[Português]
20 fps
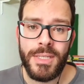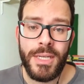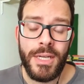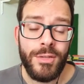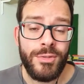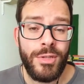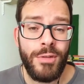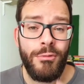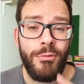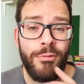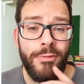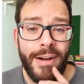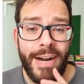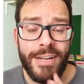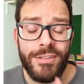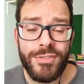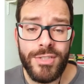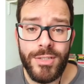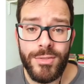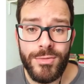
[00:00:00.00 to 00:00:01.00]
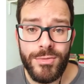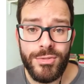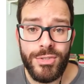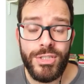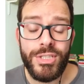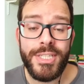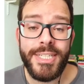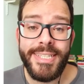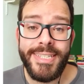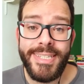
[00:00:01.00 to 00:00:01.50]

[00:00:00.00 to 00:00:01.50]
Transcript: Eu tenho vários alunos, gente, que